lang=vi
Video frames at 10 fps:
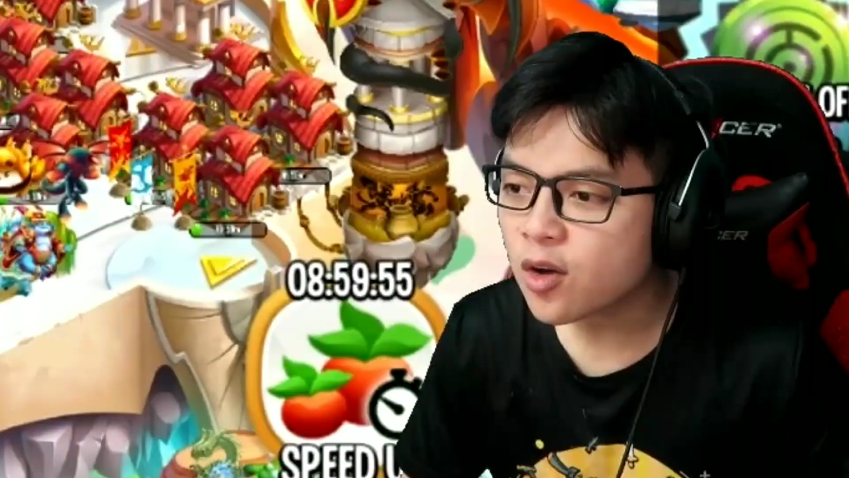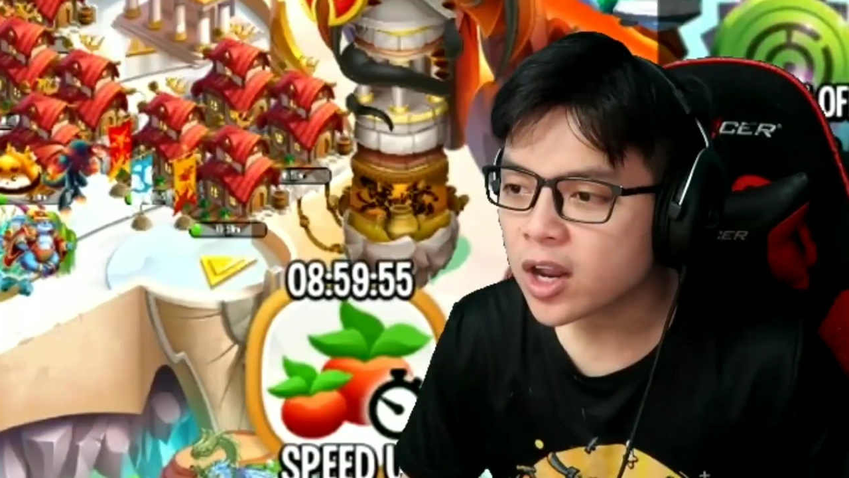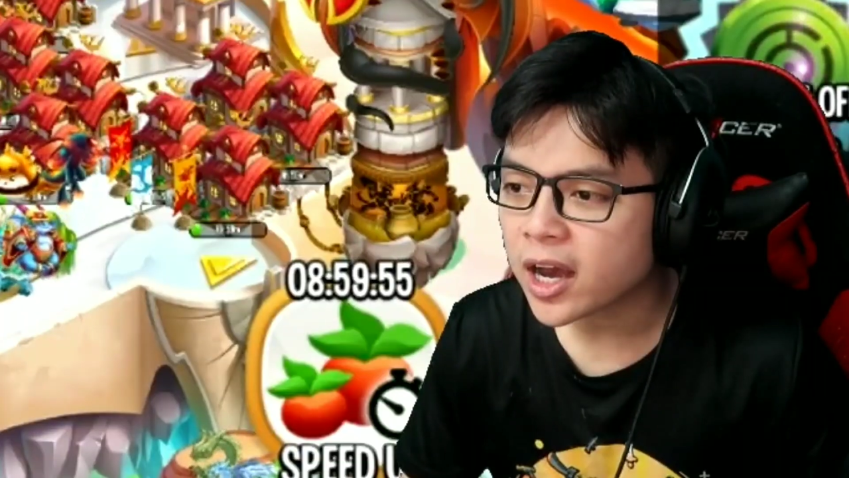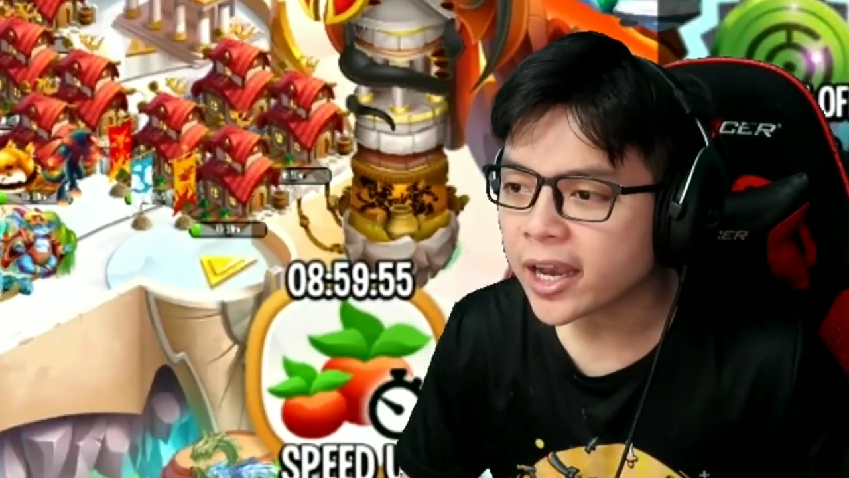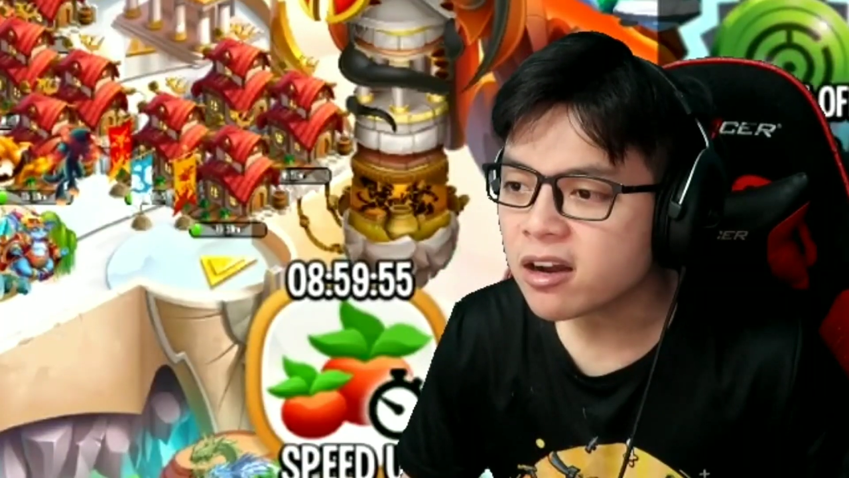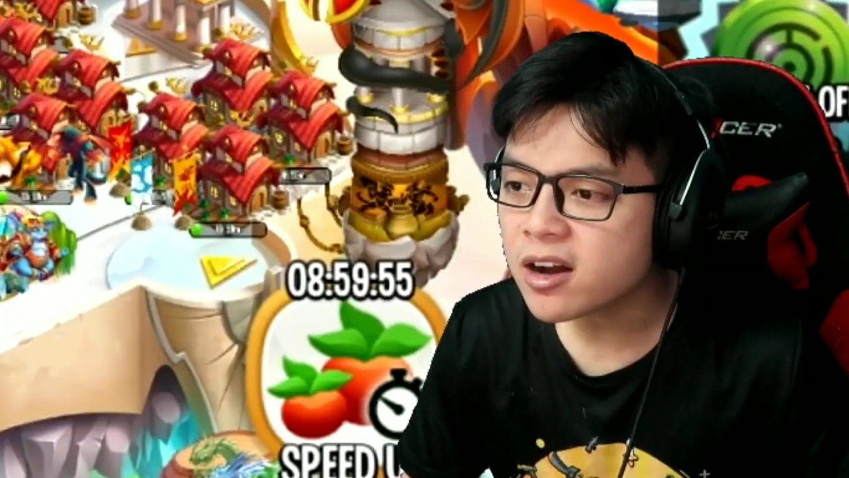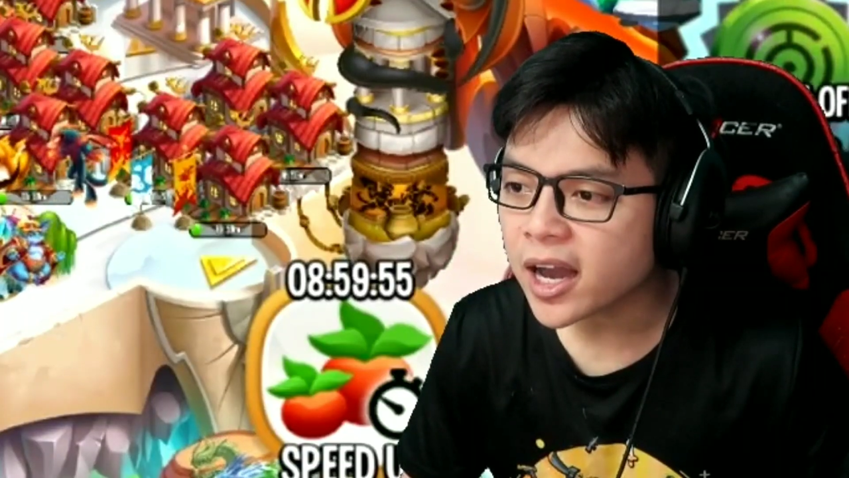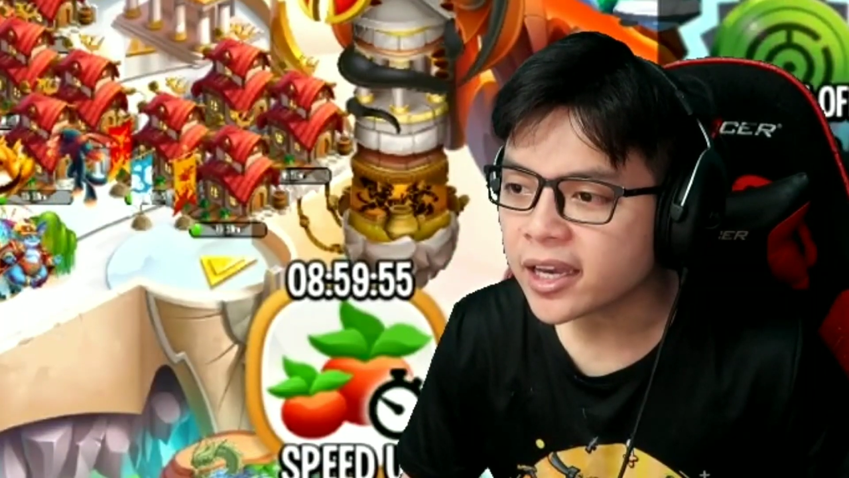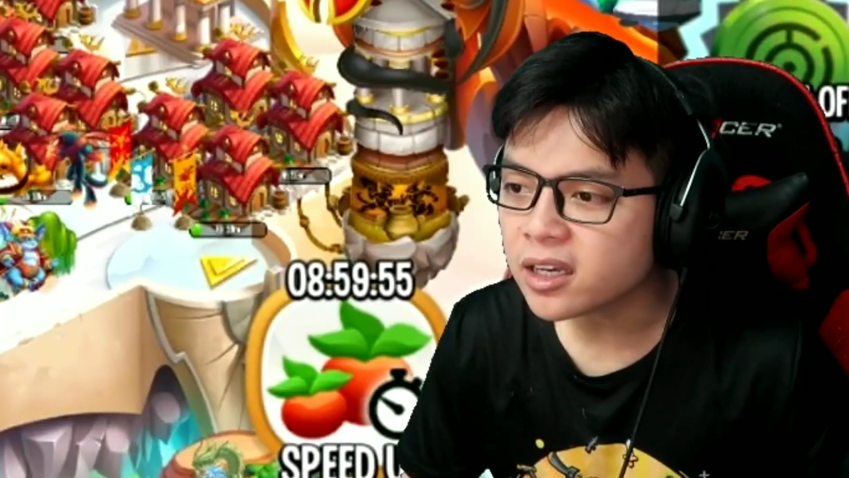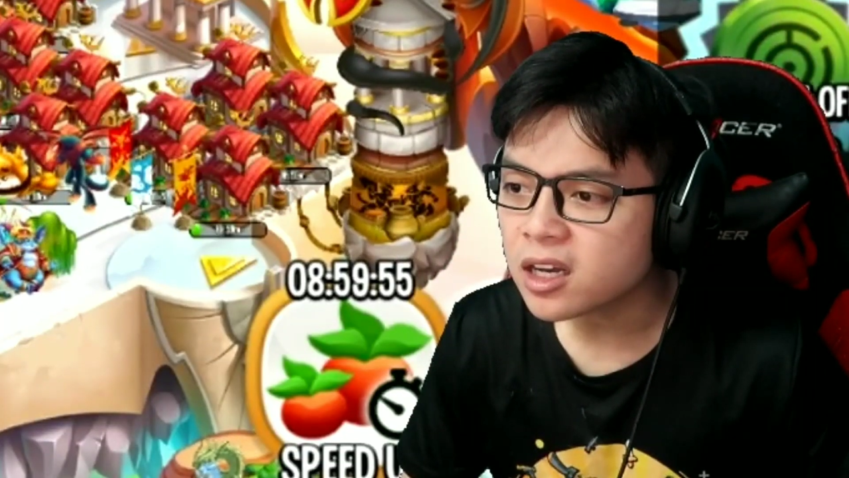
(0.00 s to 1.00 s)
kêu là anh ơi
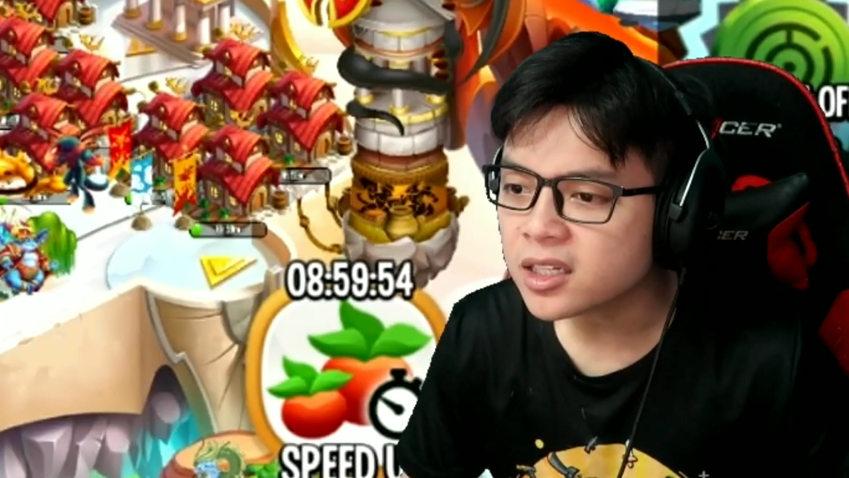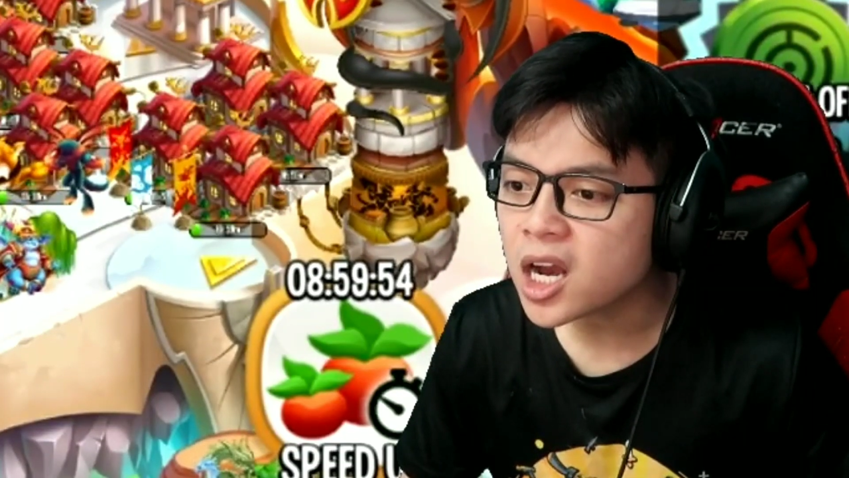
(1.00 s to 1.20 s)
anh ờ,